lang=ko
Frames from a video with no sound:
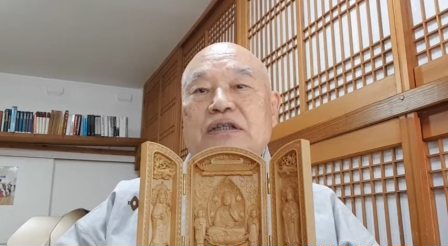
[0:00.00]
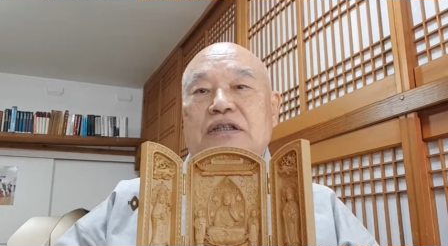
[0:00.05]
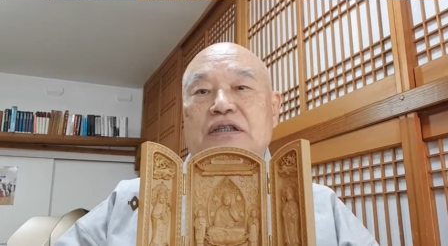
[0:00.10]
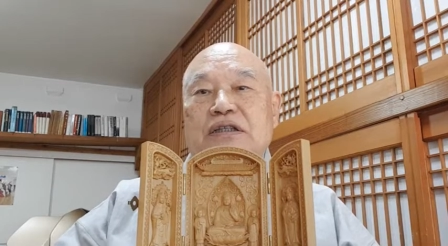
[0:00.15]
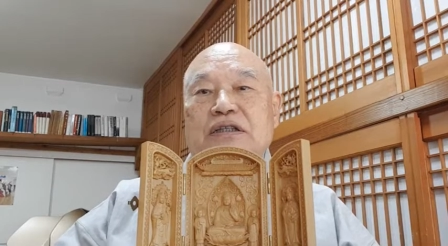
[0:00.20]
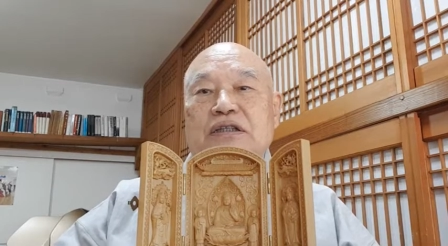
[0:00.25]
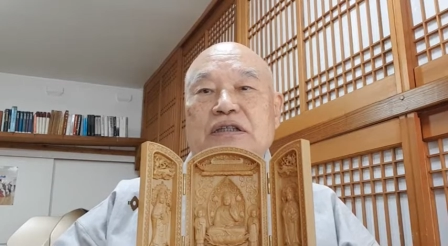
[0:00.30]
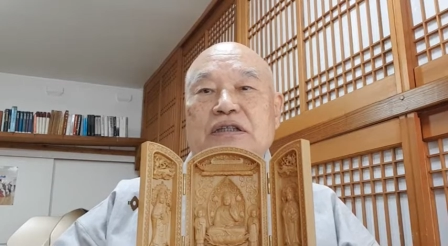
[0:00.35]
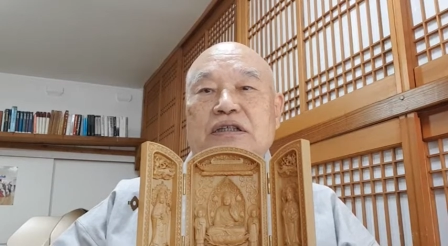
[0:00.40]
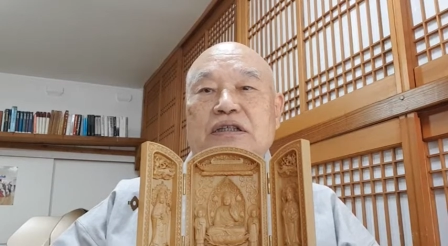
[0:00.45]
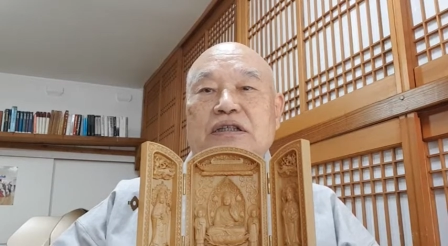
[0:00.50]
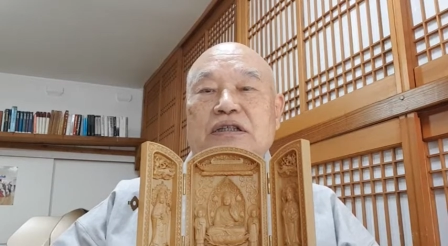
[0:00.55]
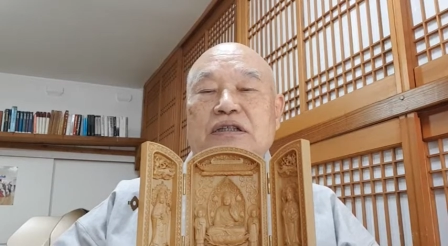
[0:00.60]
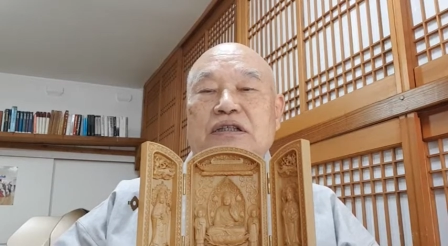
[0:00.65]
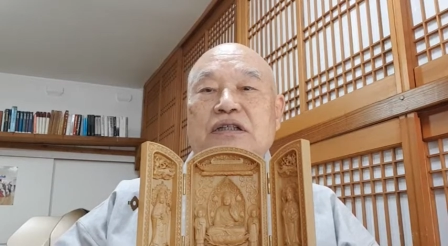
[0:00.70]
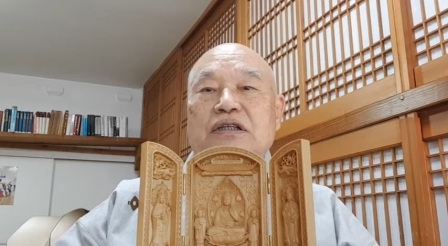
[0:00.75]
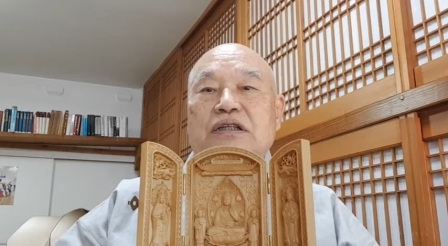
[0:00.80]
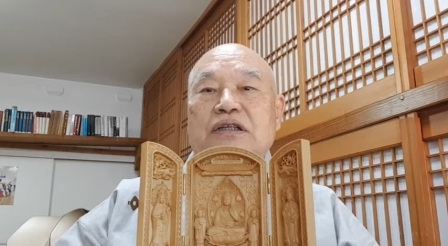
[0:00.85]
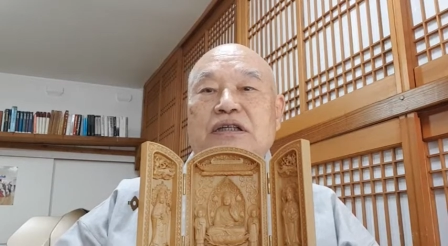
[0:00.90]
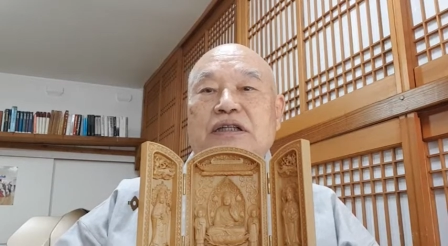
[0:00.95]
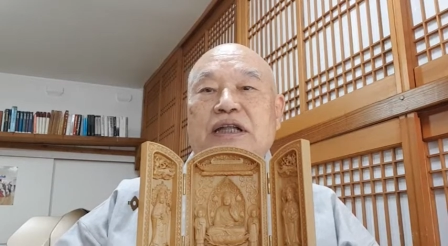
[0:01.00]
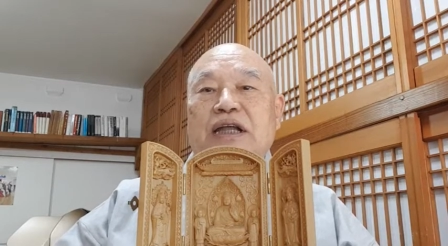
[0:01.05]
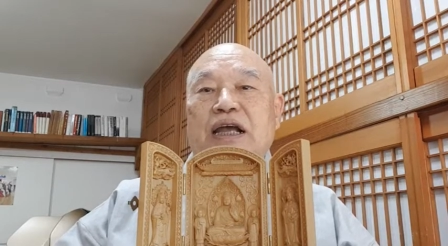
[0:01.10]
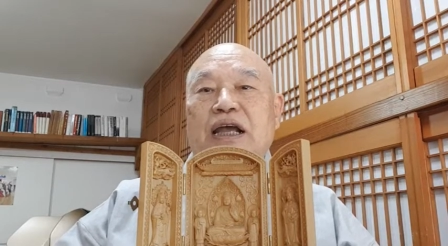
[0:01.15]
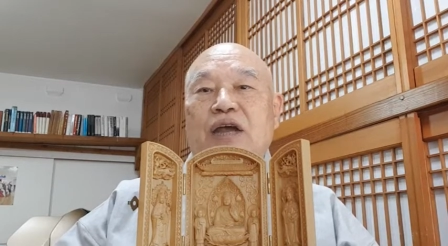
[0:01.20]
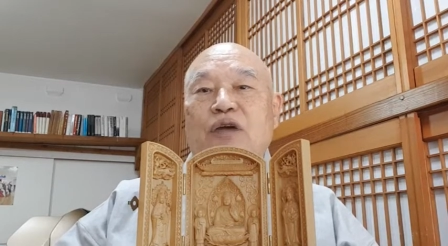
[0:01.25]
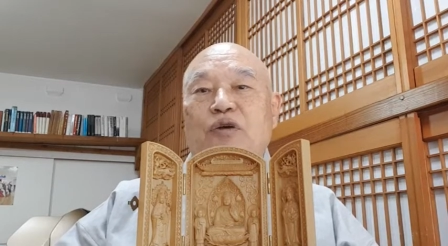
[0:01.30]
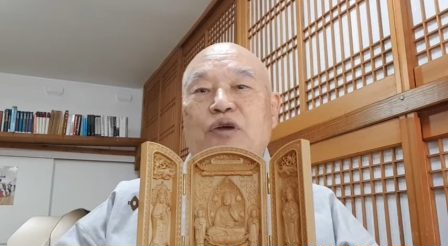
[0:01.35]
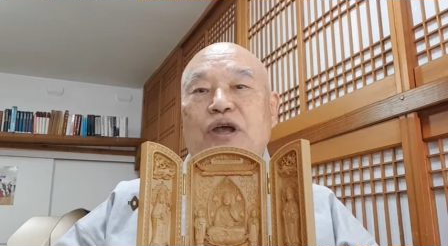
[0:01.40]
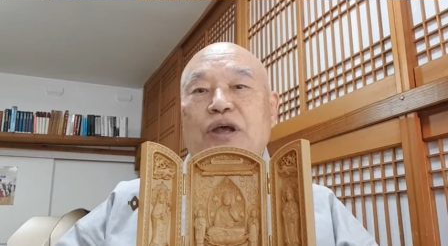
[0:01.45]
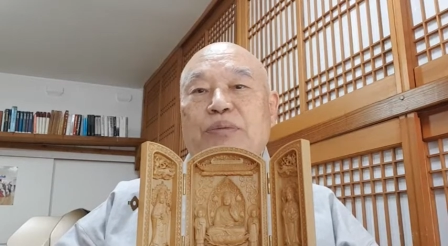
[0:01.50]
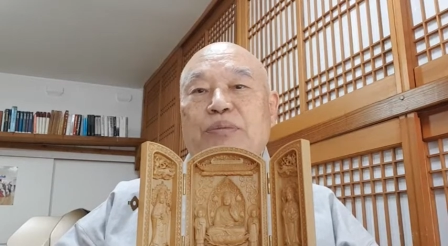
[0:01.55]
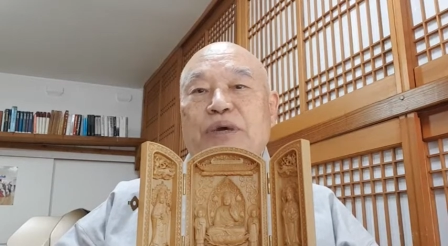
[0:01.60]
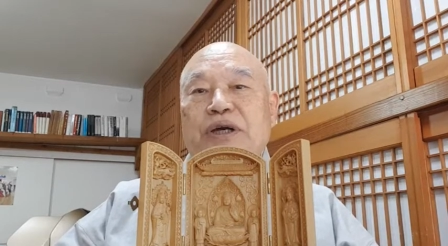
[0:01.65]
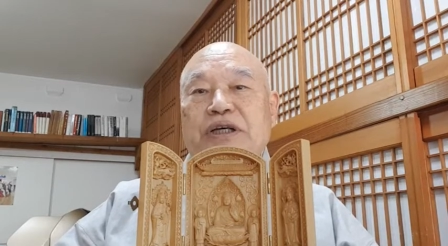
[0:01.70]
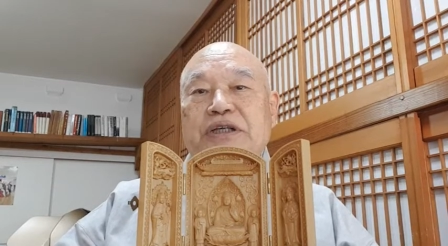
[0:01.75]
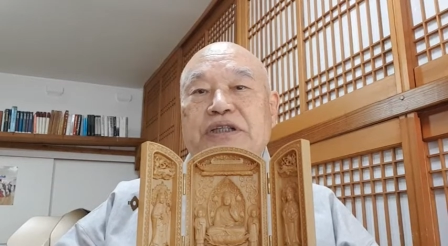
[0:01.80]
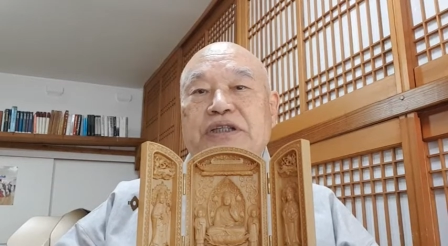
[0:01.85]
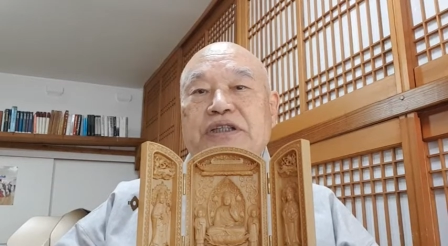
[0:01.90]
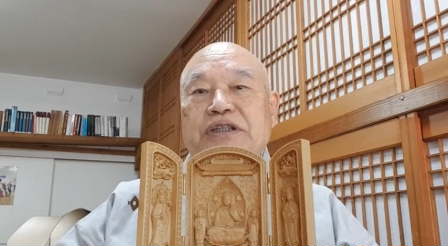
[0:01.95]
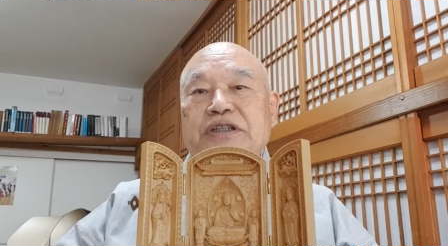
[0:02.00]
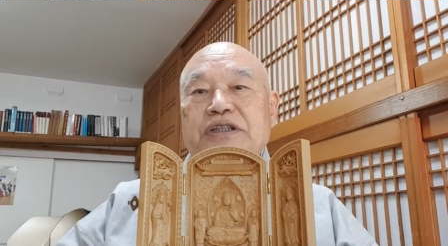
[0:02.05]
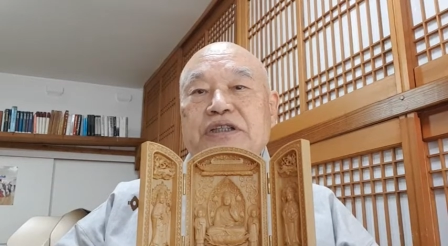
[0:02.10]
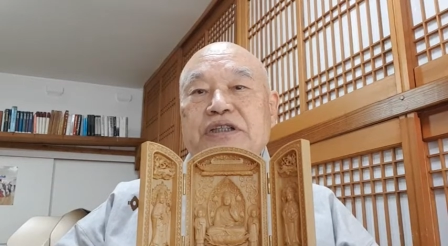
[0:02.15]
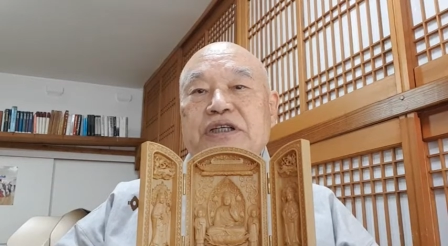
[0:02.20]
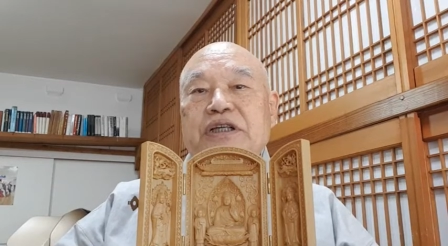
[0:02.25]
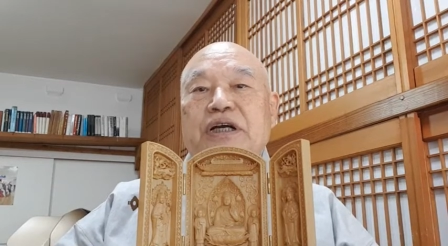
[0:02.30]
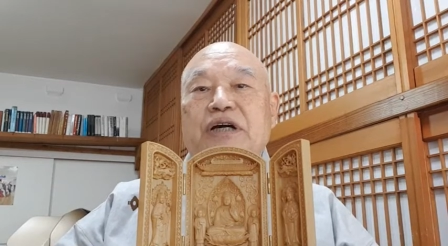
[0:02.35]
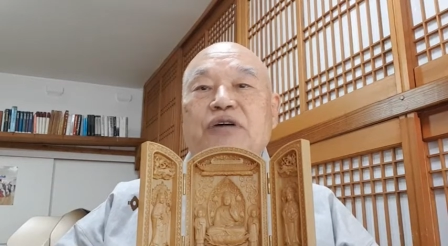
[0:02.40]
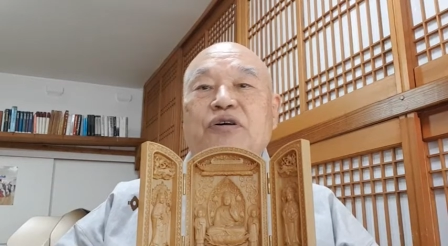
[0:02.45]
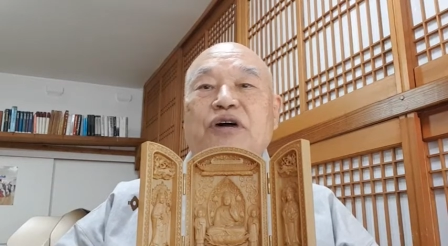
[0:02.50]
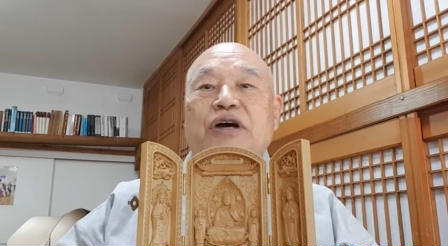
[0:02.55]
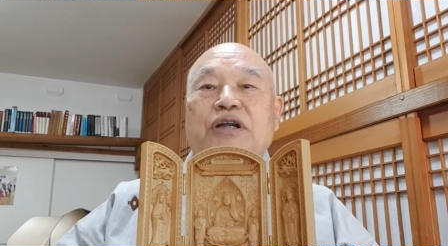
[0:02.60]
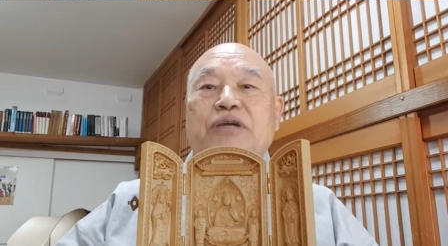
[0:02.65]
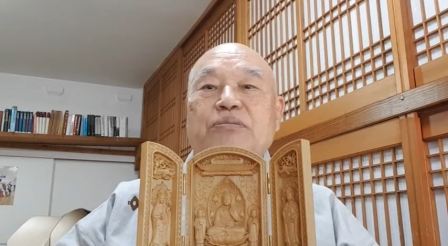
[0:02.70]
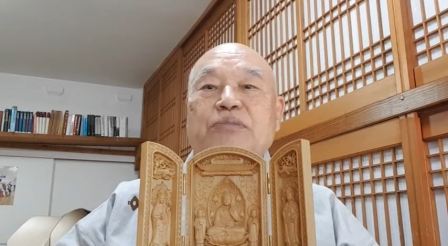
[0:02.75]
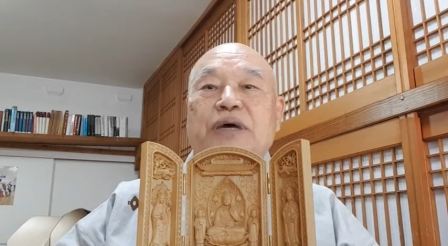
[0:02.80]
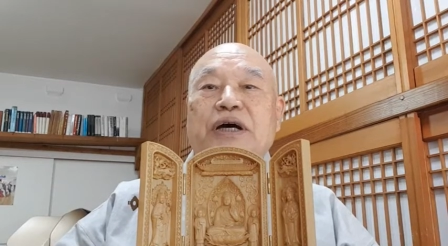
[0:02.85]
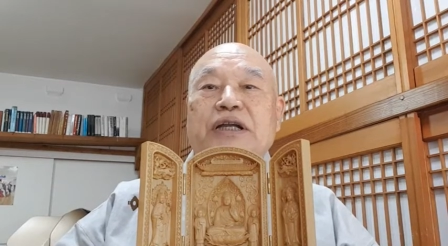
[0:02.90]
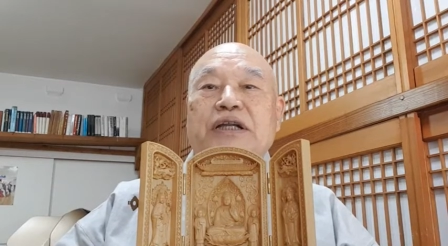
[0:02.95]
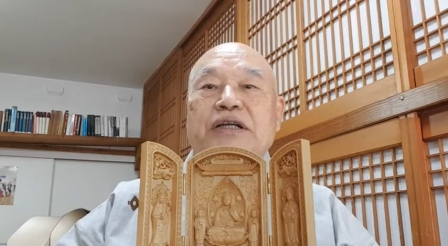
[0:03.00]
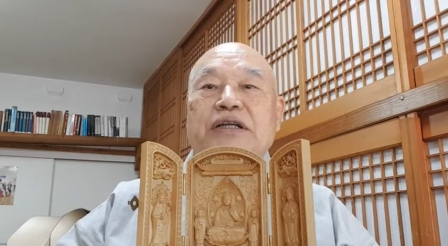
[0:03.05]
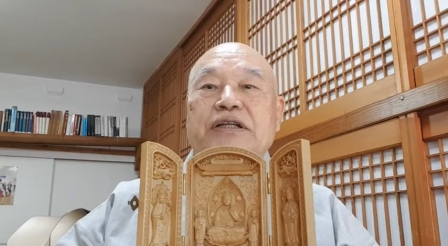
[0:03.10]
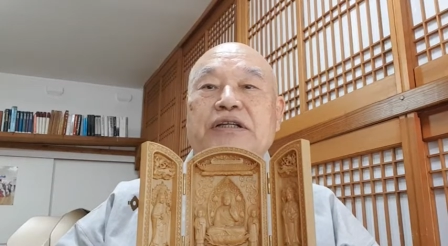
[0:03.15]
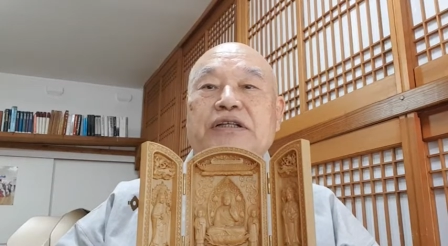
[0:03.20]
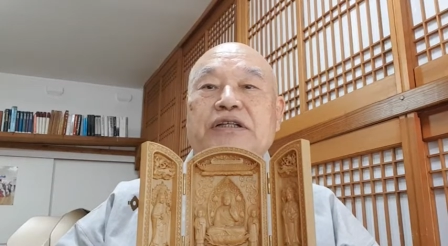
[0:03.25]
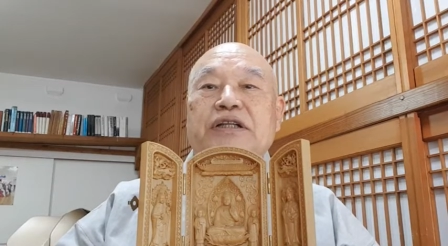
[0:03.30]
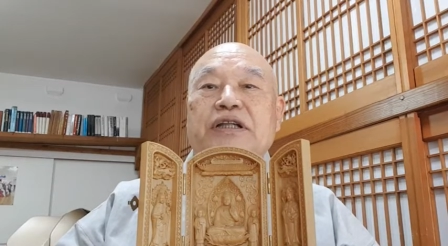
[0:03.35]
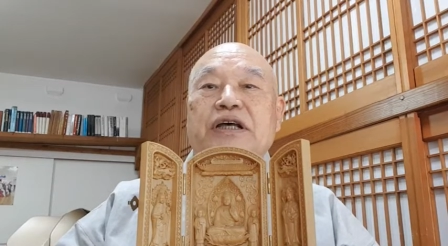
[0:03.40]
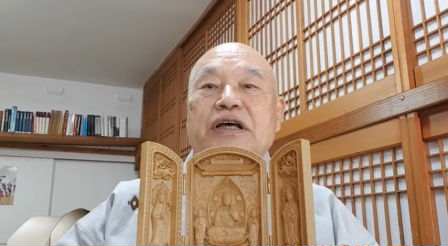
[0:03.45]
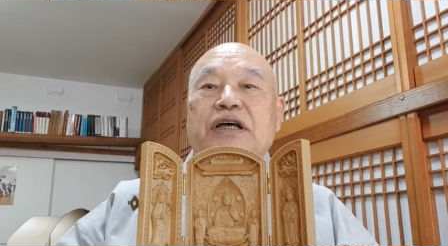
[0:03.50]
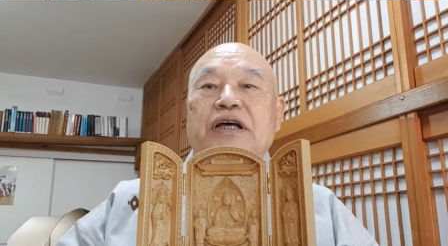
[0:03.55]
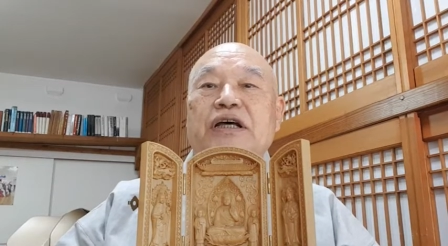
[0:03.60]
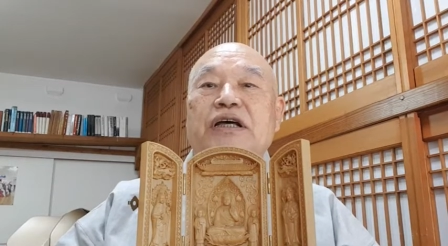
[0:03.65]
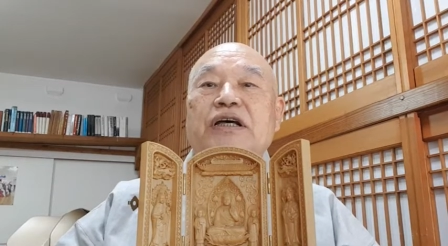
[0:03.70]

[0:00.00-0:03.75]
어, 내외 명철이라고 하는 말이 있는데